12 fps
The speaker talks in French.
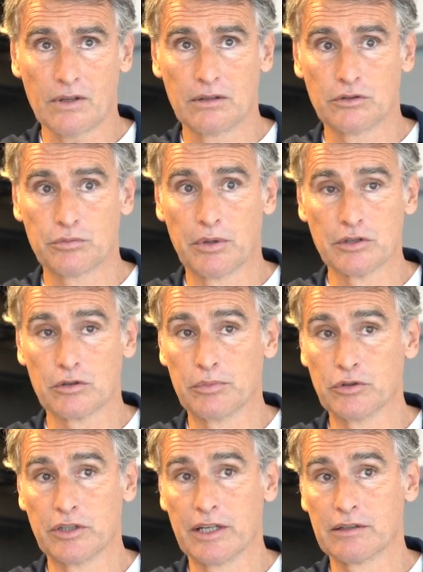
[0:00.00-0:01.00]
je pense que
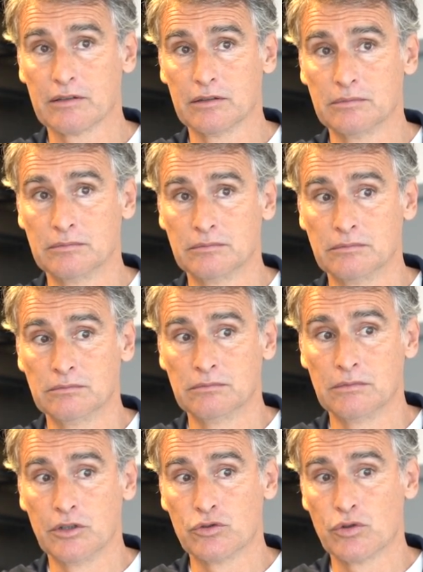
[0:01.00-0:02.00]
peut-être
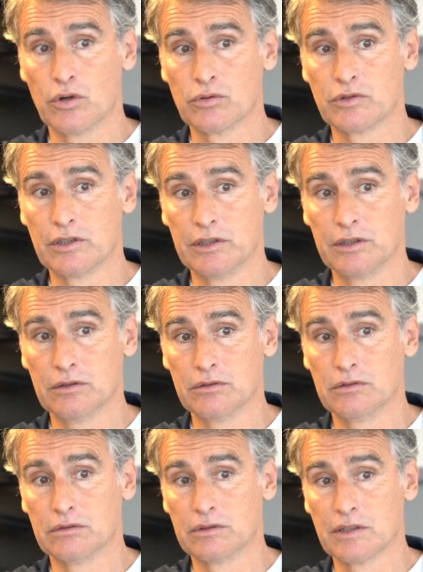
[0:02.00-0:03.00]
les joueurs aussi,
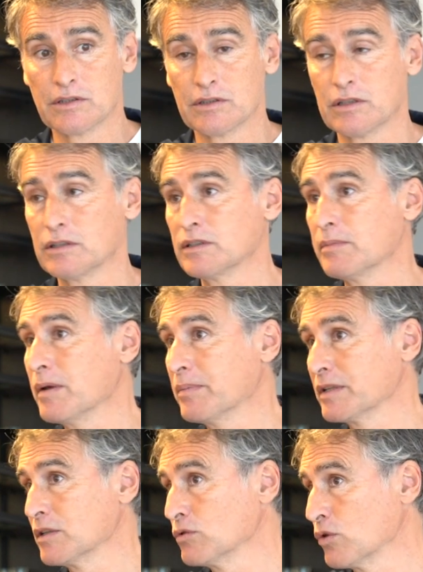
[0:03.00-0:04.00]
de temps en temps, ils aiment bien
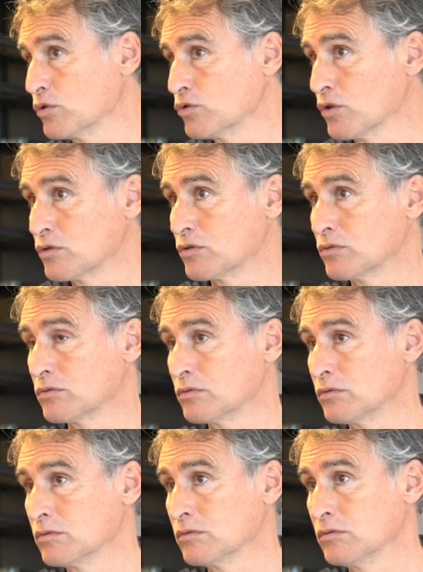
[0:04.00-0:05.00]
passer sur autre chose.
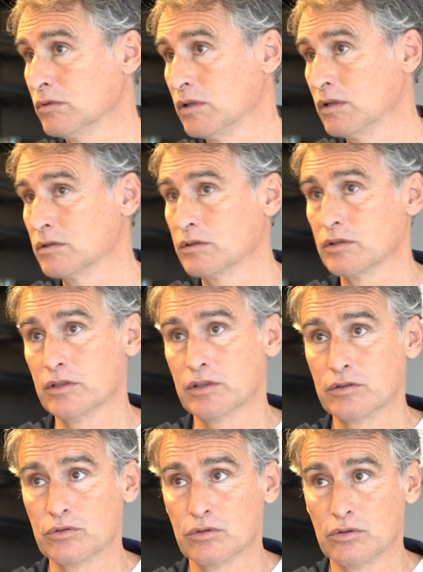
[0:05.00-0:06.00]
Voilà,
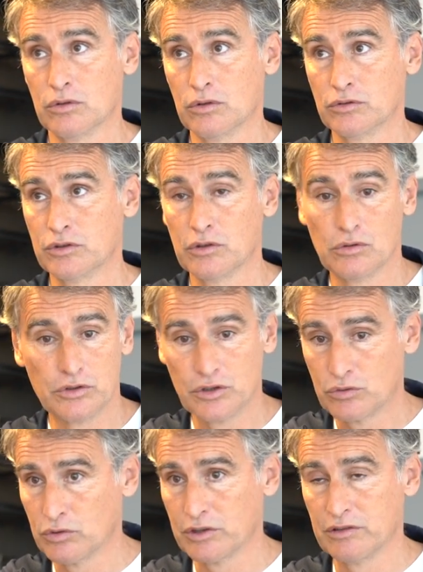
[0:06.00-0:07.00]
c'était sur. Euh, le
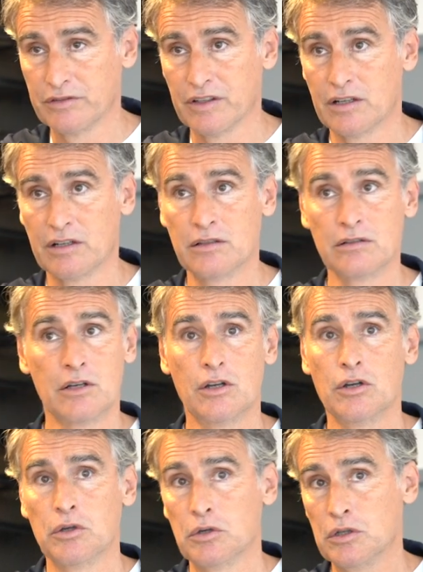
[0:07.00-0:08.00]
discours est différent,
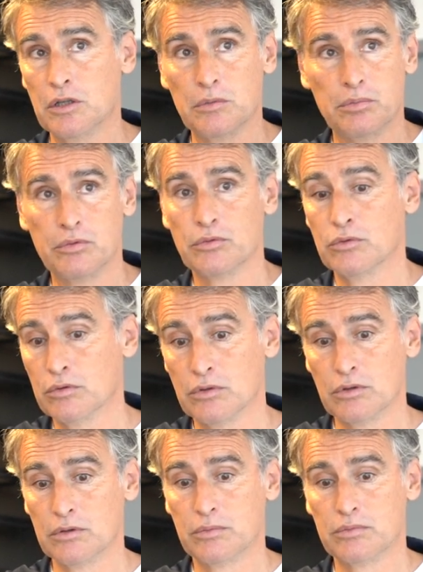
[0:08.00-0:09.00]
il est
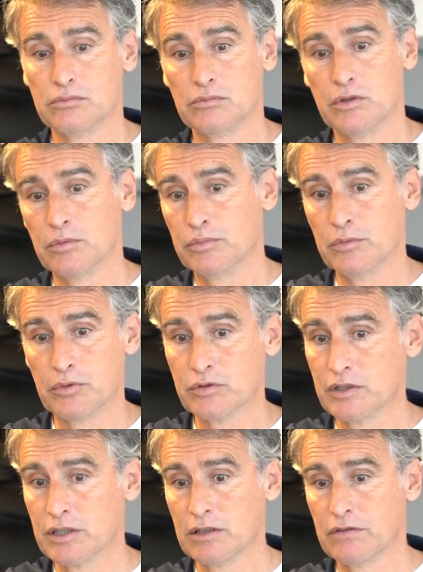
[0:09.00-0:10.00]
plus, plus
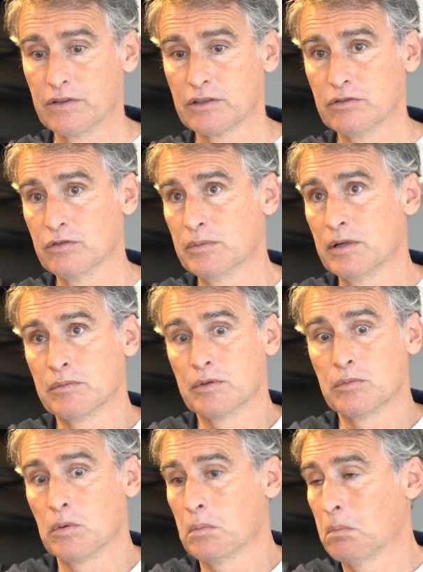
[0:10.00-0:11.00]
posé, effectivement,
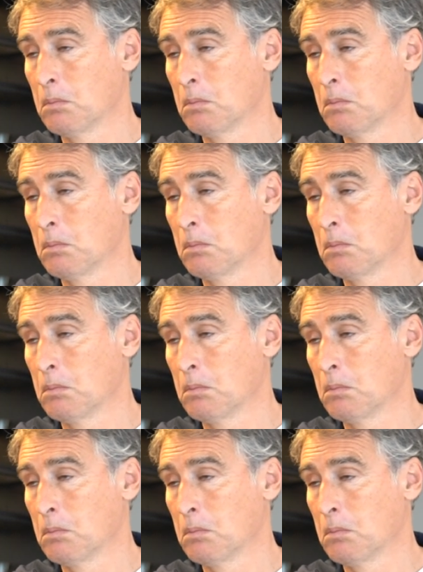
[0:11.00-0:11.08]
mais bon.